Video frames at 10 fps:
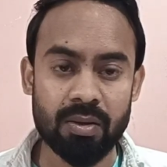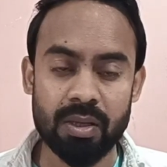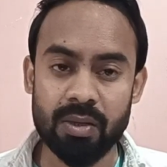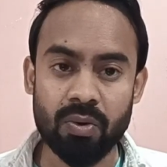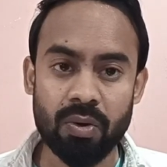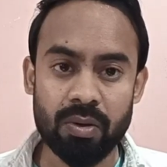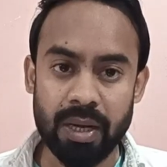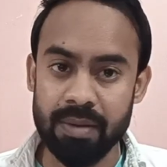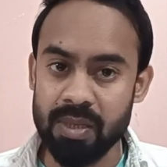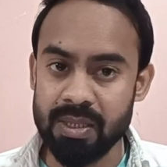इनको
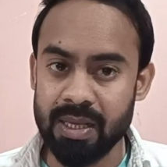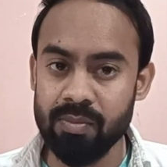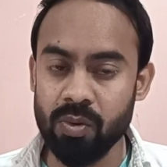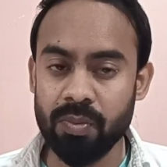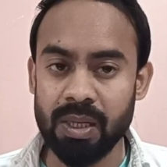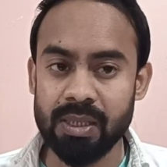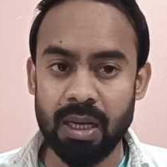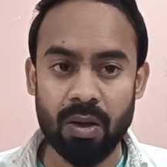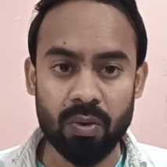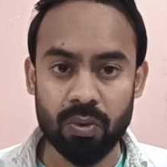एडमिन से रिमूव कर
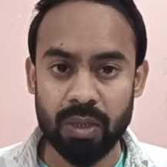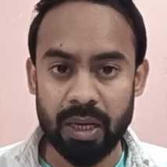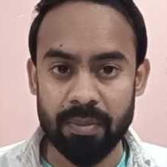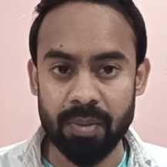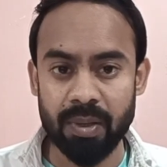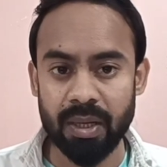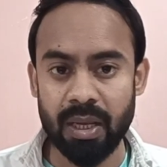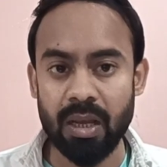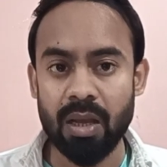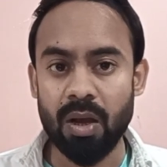दिया और खुद एडमिन बन गया